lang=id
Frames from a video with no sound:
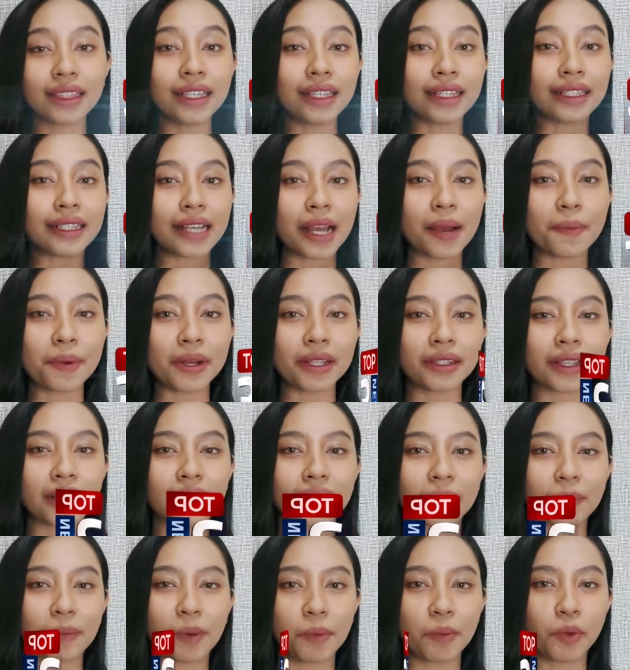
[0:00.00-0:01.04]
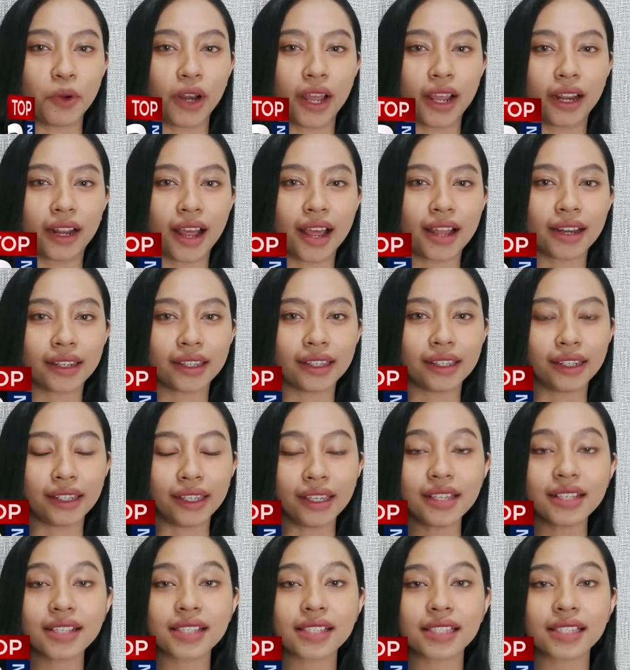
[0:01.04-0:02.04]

3 berita terpopuler hari ini,